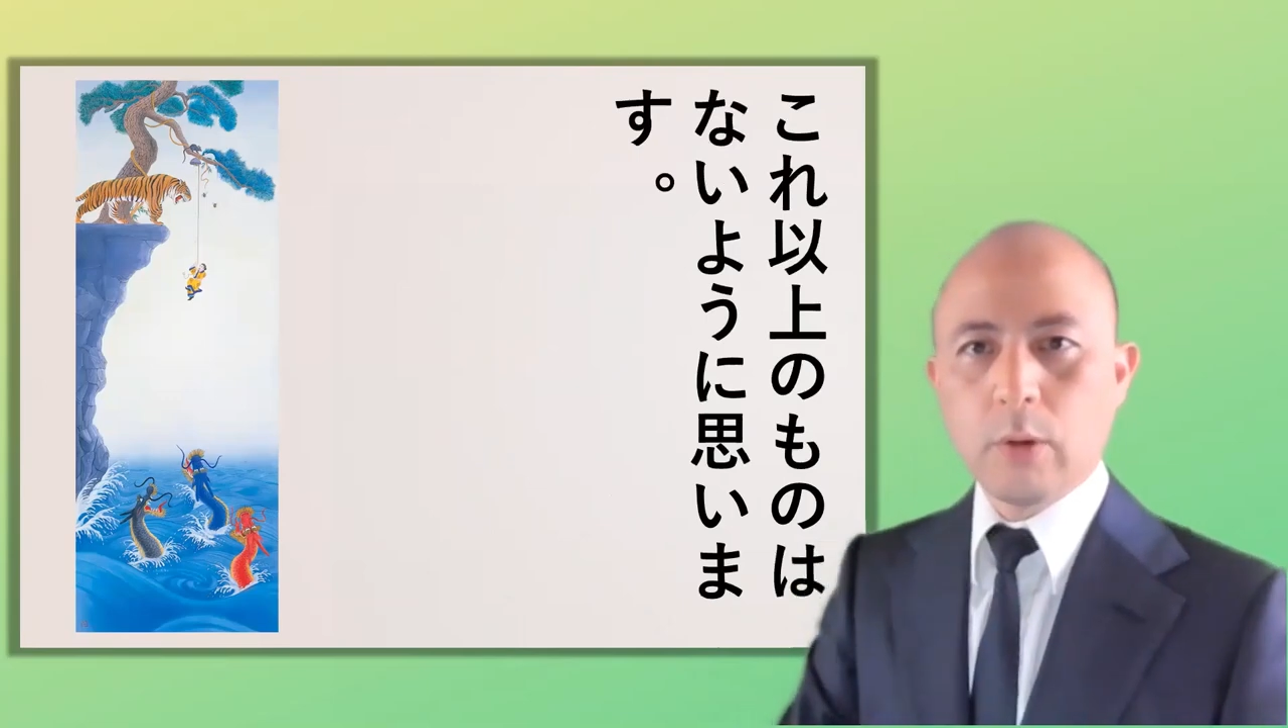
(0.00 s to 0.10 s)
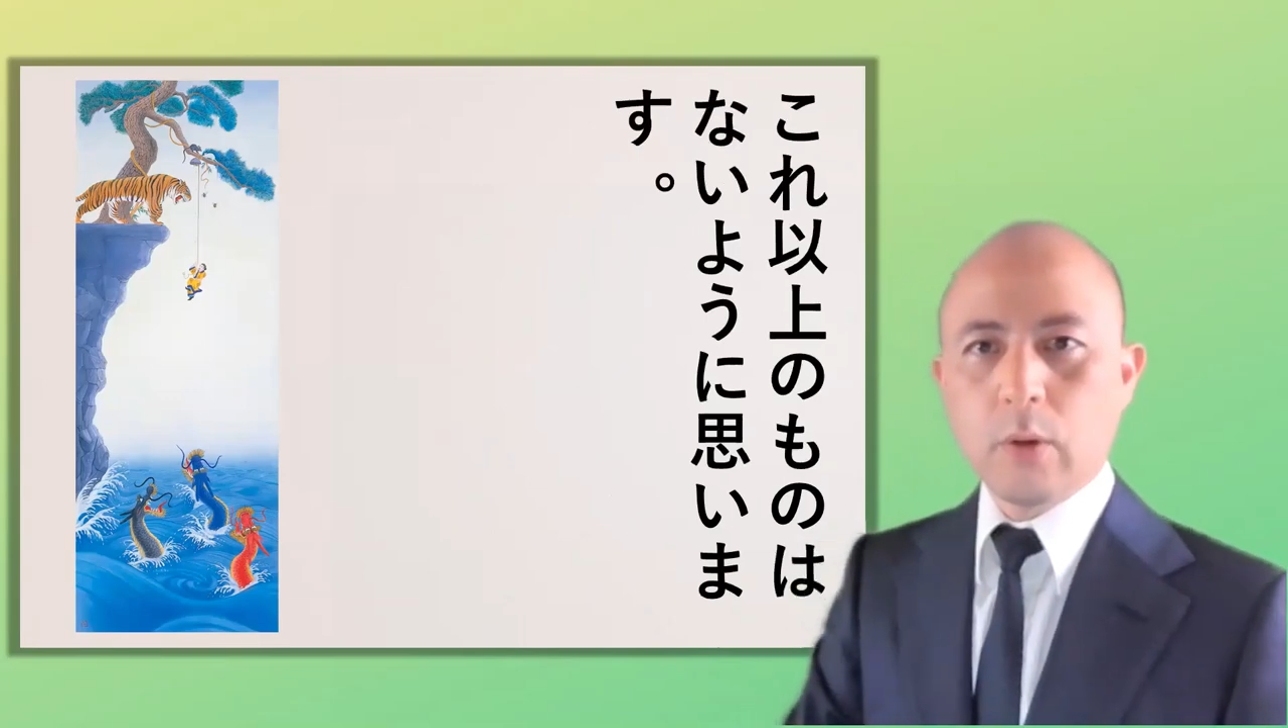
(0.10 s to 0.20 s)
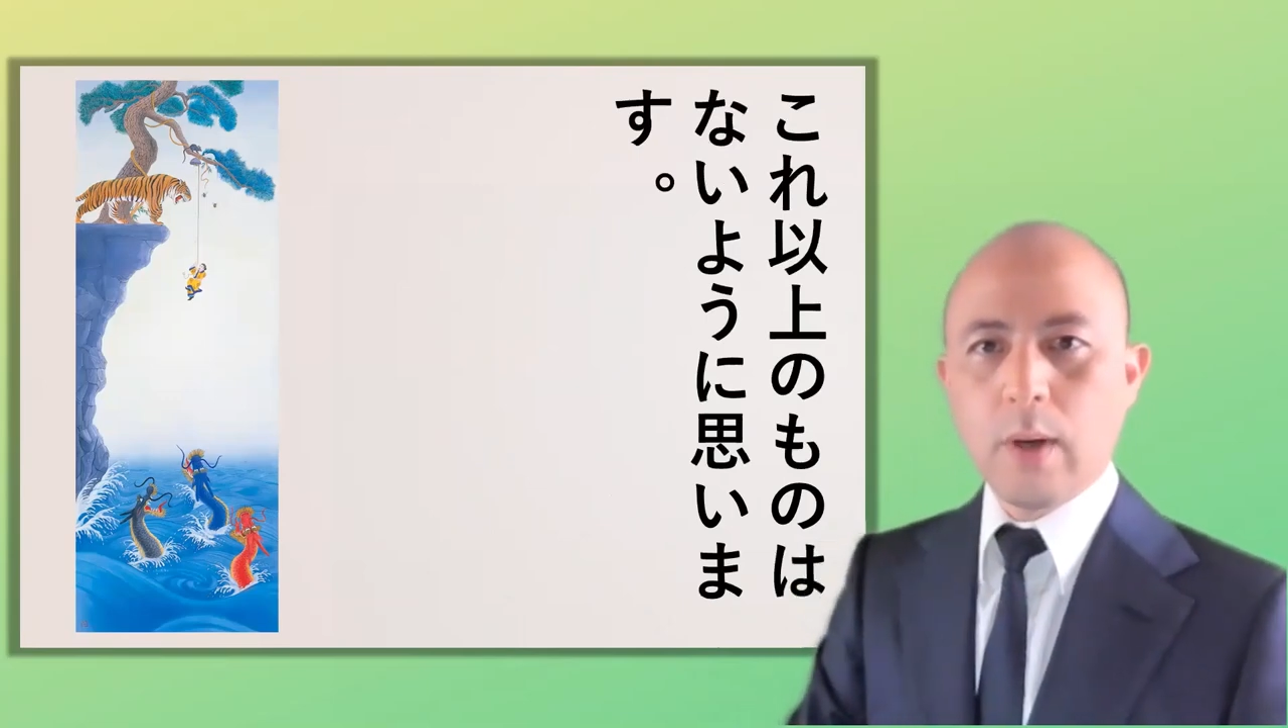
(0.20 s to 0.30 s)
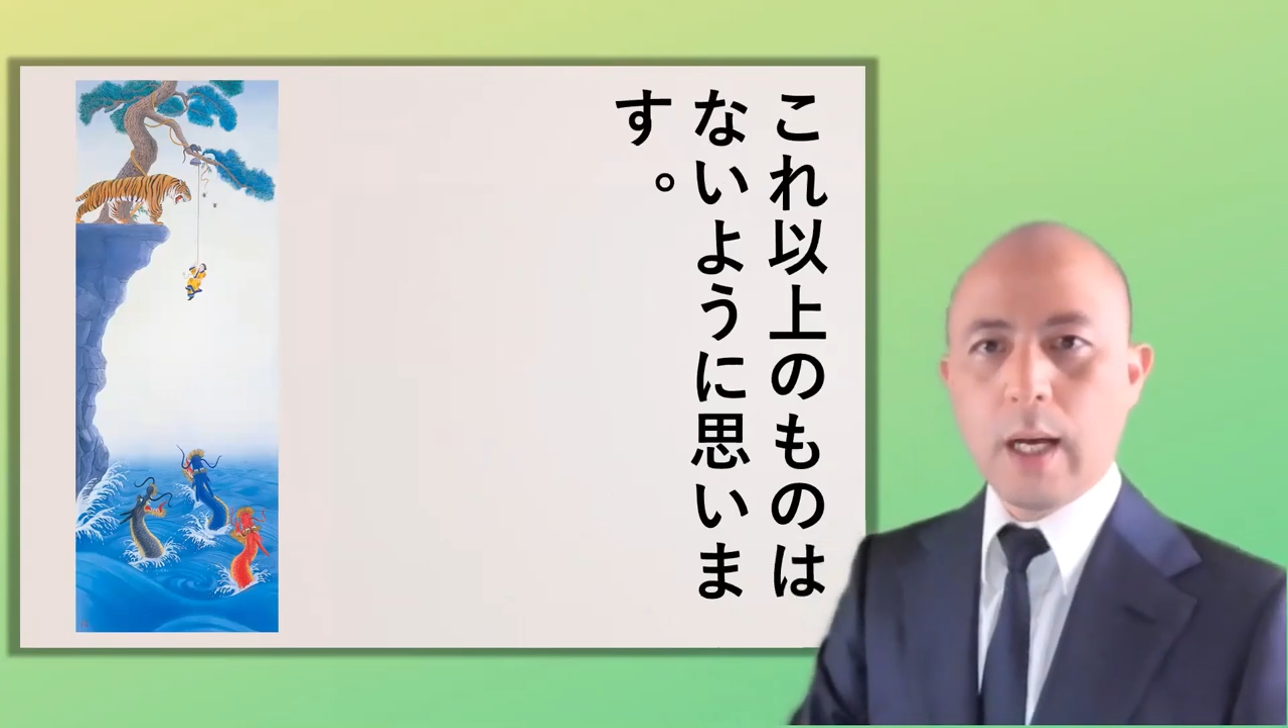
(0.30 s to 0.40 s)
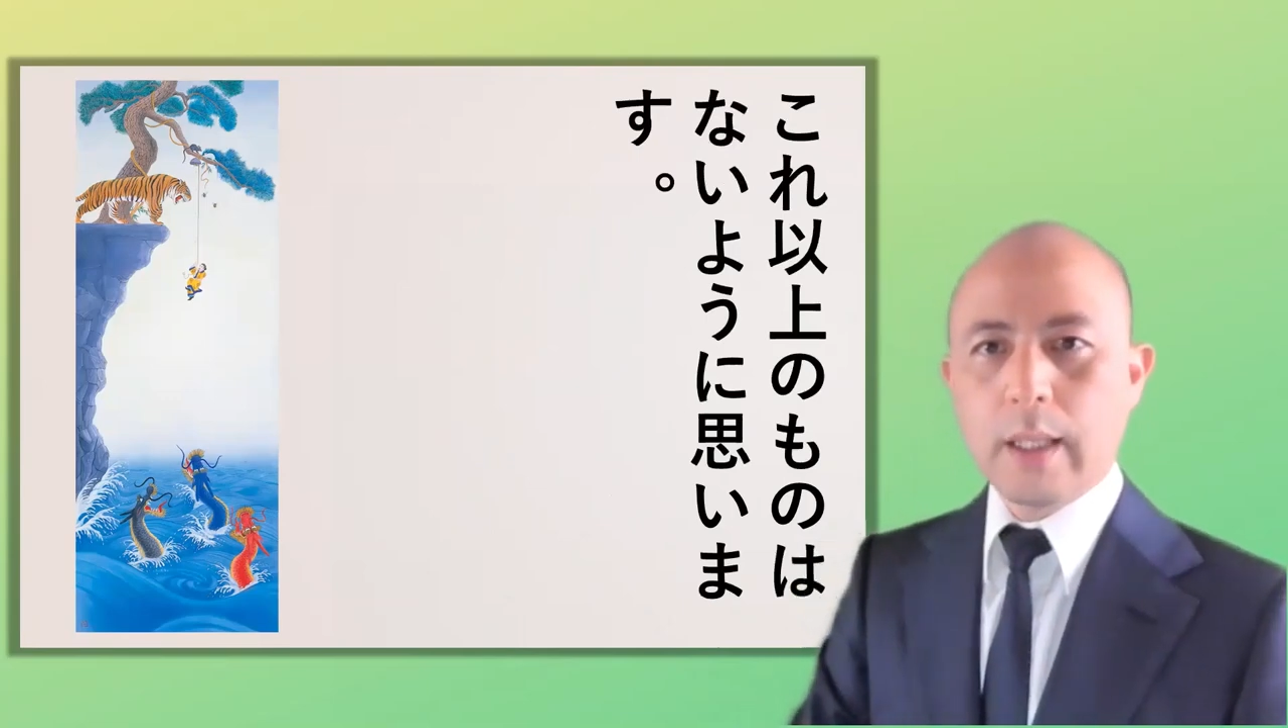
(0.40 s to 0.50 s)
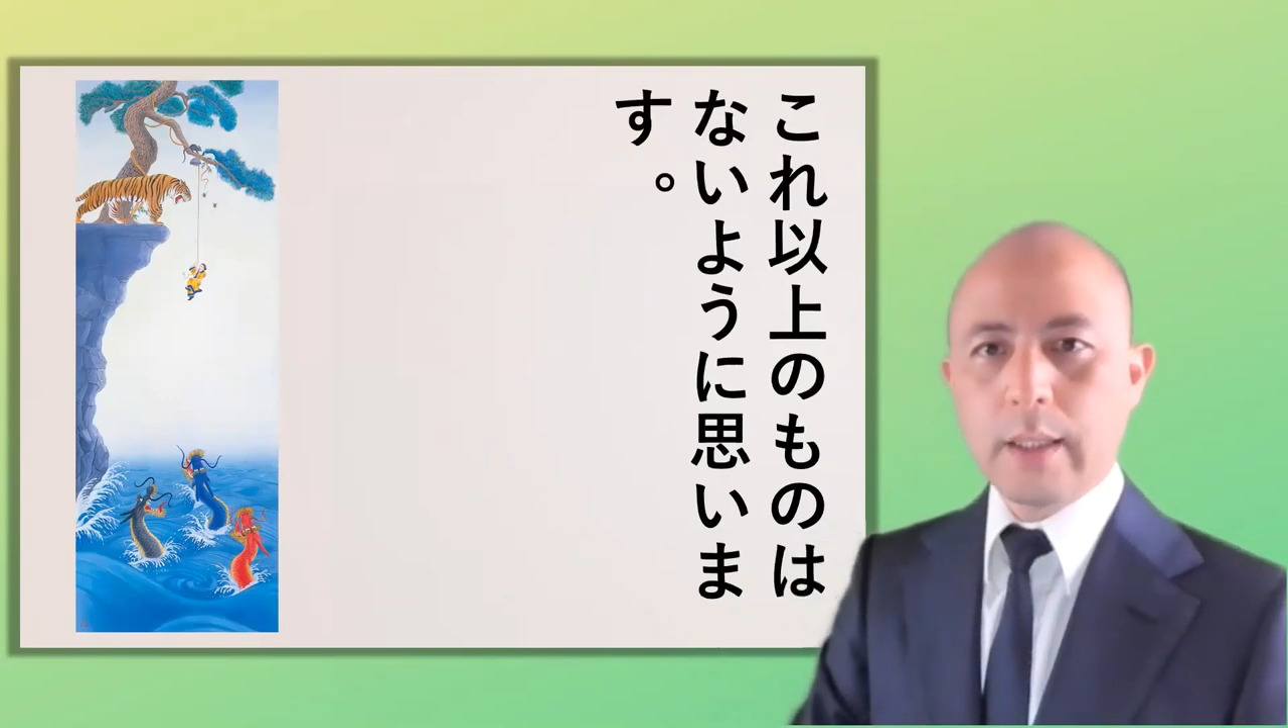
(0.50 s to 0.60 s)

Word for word: ものは